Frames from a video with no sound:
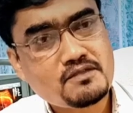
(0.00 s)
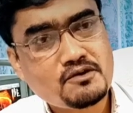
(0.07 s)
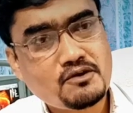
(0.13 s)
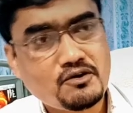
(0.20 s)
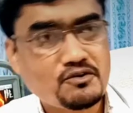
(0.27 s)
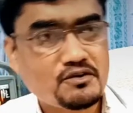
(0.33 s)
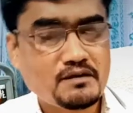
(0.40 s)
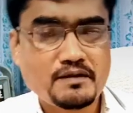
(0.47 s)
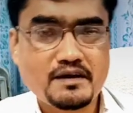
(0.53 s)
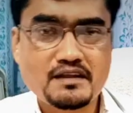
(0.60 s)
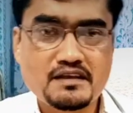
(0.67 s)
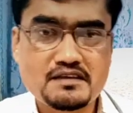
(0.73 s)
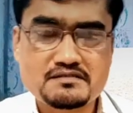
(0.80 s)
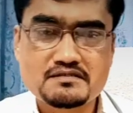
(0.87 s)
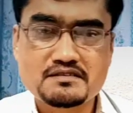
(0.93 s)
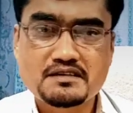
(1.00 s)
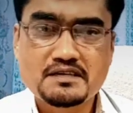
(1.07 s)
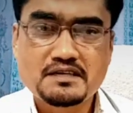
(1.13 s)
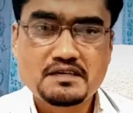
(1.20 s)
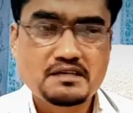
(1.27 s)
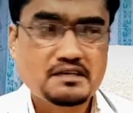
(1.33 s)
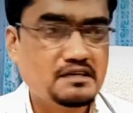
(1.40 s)
করোনা ভাইরাস
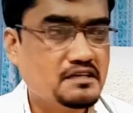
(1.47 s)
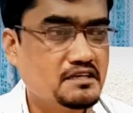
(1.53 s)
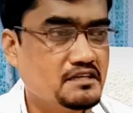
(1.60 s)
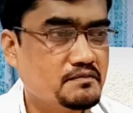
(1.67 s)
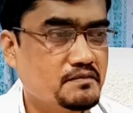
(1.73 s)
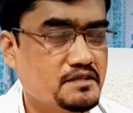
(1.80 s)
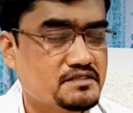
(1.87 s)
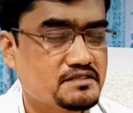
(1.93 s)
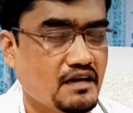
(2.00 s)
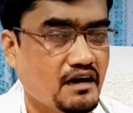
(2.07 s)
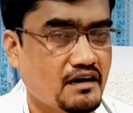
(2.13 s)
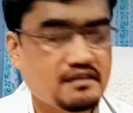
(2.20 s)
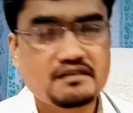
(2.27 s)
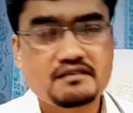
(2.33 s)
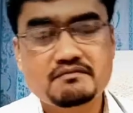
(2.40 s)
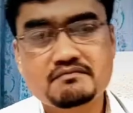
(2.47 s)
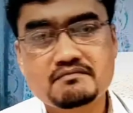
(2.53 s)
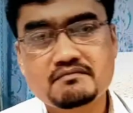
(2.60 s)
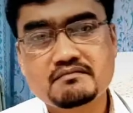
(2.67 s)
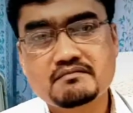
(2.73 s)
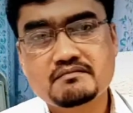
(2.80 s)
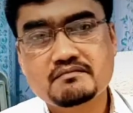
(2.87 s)
নির্বিচারে
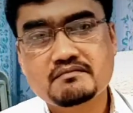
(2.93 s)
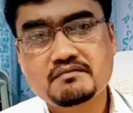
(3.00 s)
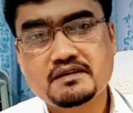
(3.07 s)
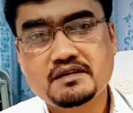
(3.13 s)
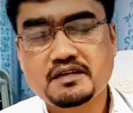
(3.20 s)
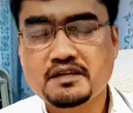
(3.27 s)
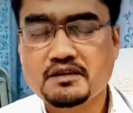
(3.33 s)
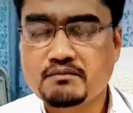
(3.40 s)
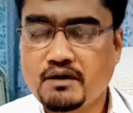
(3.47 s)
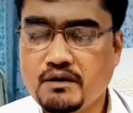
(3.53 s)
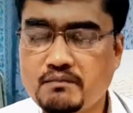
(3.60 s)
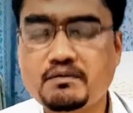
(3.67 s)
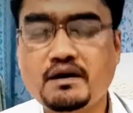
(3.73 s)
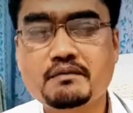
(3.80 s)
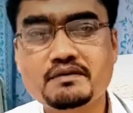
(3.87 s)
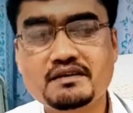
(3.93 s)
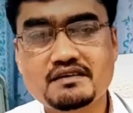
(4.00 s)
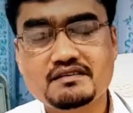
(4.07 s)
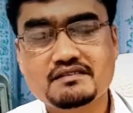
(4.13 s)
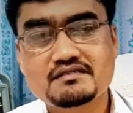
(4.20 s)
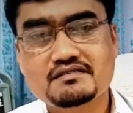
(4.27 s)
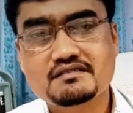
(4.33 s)
নির্মমভাবে
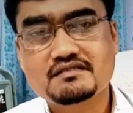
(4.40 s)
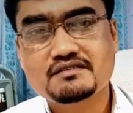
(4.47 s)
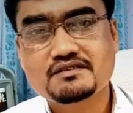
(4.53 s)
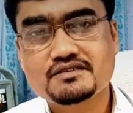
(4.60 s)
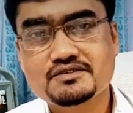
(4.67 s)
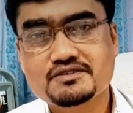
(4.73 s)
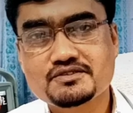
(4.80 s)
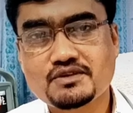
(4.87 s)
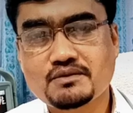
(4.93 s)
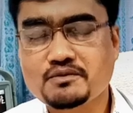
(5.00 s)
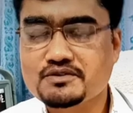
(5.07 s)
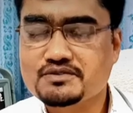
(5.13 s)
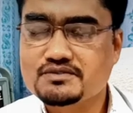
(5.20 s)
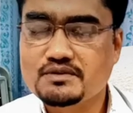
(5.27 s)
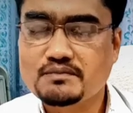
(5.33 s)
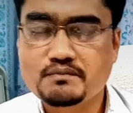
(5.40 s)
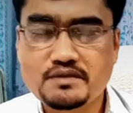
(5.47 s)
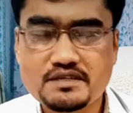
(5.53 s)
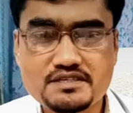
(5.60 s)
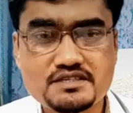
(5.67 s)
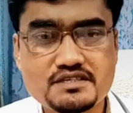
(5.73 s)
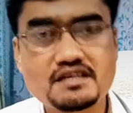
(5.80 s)
সমস্ত
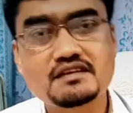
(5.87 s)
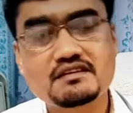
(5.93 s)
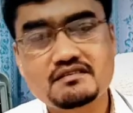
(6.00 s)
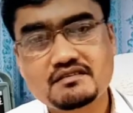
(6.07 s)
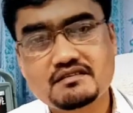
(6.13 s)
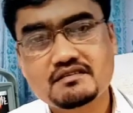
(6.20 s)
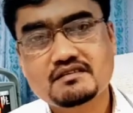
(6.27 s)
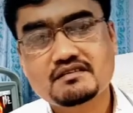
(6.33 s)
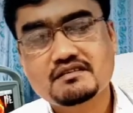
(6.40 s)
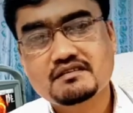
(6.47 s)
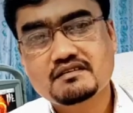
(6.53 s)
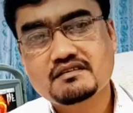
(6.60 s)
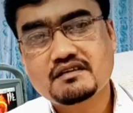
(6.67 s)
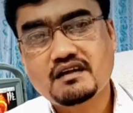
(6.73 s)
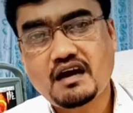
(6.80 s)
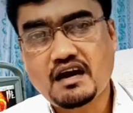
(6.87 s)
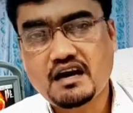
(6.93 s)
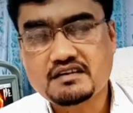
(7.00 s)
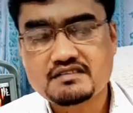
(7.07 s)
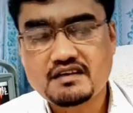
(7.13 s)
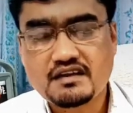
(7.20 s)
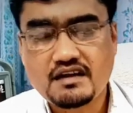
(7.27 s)
বিশ্বের
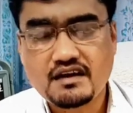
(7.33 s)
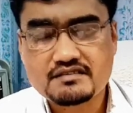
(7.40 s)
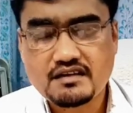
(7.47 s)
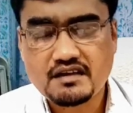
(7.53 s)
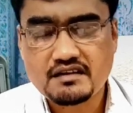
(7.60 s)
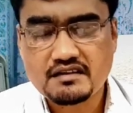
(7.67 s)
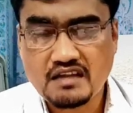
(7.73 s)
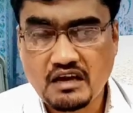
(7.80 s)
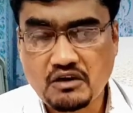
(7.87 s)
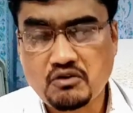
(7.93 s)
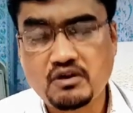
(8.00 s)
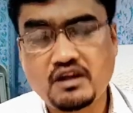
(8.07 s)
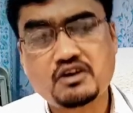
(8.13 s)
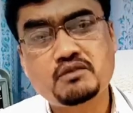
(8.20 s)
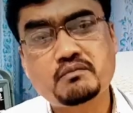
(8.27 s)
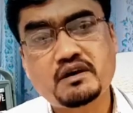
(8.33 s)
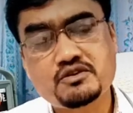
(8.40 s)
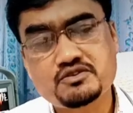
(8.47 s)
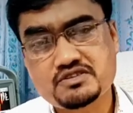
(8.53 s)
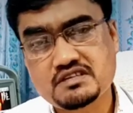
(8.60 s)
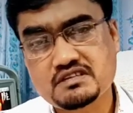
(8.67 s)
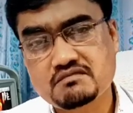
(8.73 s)
হাজার হাজার লাখো লাখো
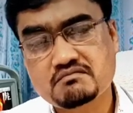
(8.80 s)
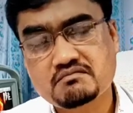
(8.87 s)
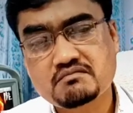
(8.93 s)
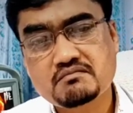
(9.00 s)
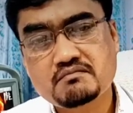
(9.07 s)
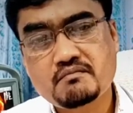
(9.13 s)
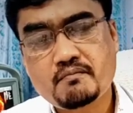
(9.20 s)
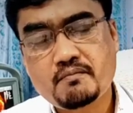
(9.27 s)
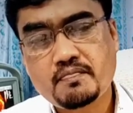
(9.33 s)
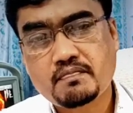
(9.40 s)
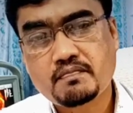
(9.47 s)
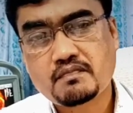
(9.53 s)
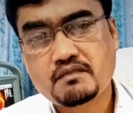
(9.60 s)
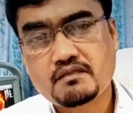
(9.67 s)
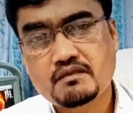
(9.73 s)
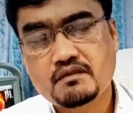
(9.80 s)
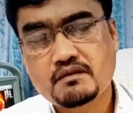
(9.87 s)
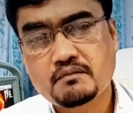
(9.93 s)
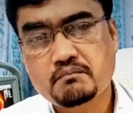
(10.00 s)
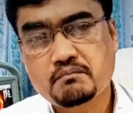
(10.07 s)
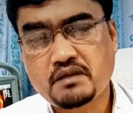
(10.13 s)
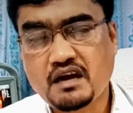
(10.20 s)
মানুষের
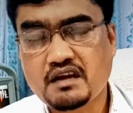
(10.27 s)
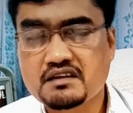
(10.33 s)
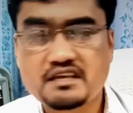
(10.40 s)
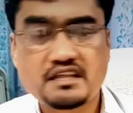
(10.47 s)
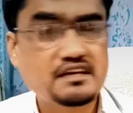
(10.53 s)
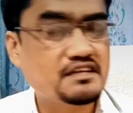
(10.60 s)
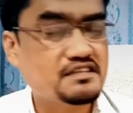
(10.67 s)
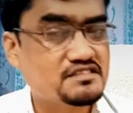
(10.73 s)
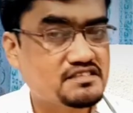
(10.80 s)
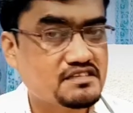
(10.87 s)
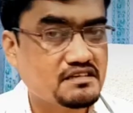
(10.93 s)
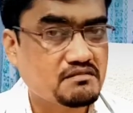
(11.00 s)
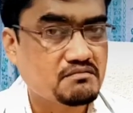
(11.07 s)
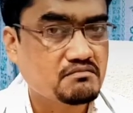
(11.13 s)
প্রাণ কেড়ে নিচ্ছে